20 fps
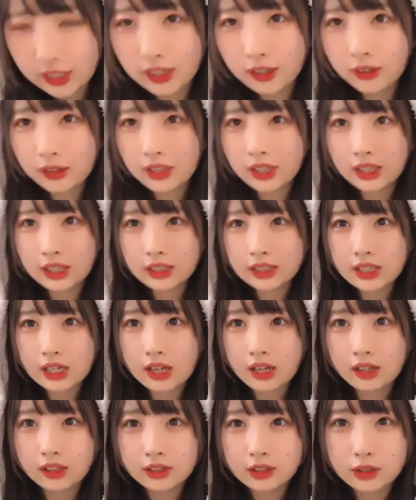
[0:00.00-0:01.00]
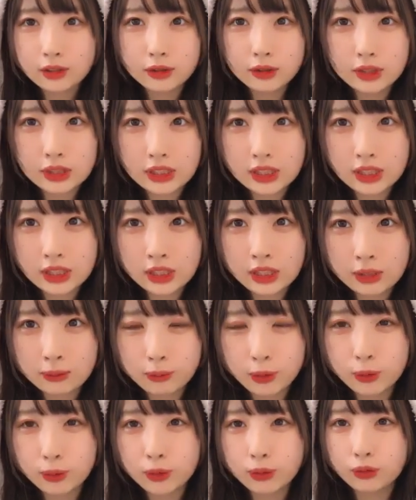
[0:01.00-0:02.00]
できるだけさ中
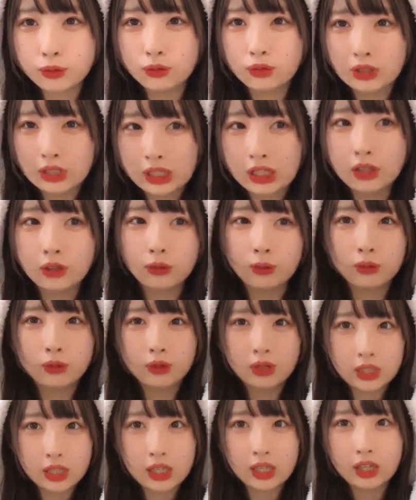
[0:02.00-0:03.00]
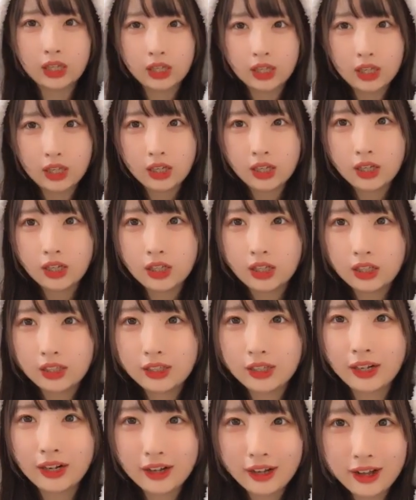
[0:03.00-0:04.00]
心部分に乗って
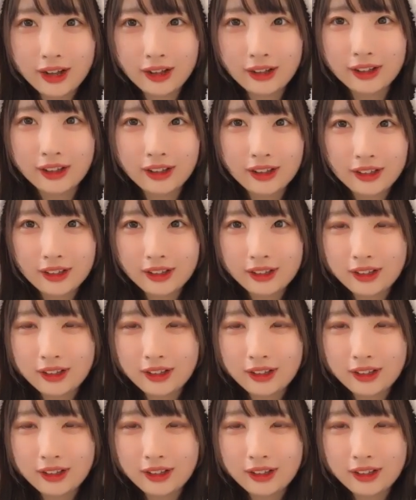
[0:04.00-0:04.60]
いたら